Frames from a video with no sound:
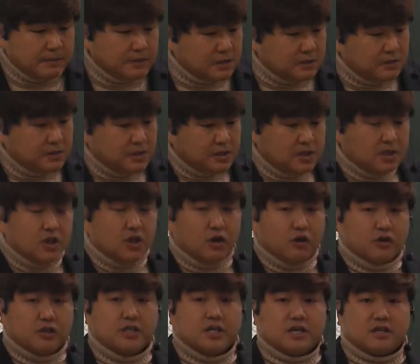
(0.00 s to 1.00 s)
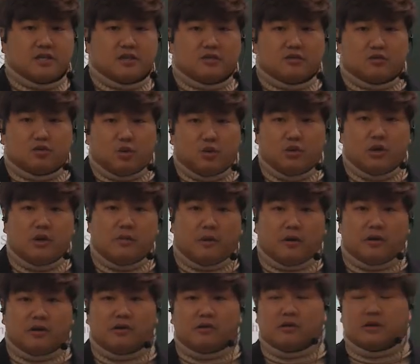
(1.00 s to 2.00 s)
스미스는 경제학자고 돈을
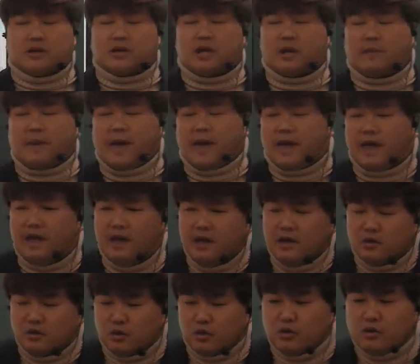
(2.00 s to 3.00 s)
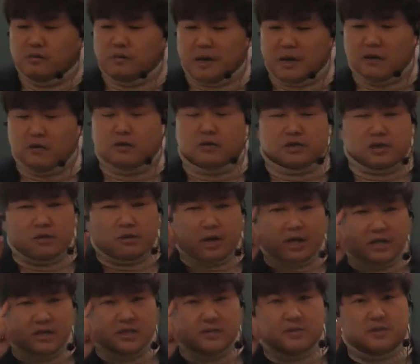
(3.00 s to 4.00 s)
버는 거기 때문에 돈을 버는 것에
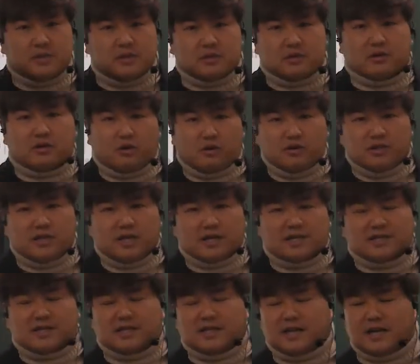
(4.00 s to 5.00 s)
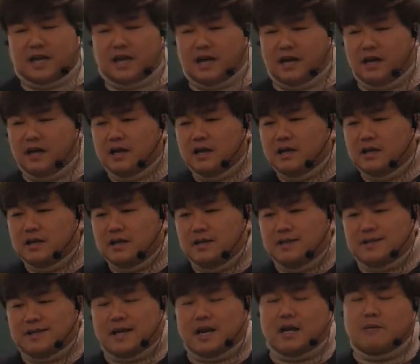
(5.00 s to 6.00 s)
관심이 있었던 경제학자니까 이
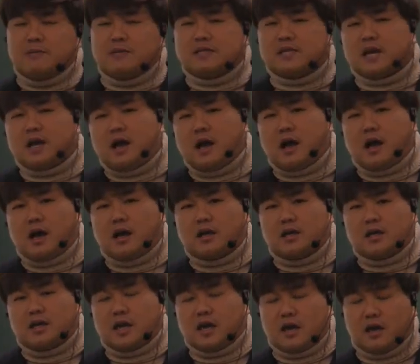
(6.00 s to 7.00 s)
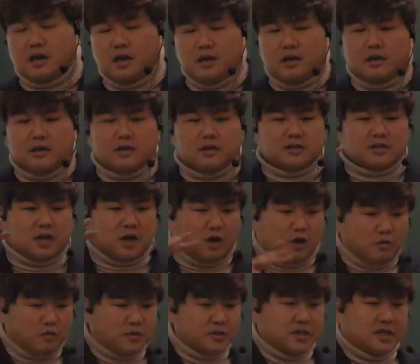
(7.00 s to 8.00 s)
사람이 생각하기에
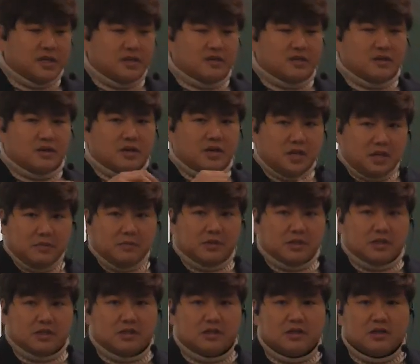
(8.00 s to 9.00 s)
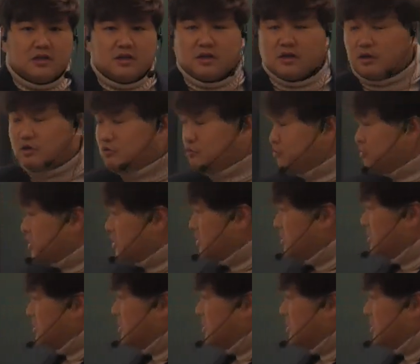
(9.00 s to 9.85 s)
사업체에서의 힘은 결국은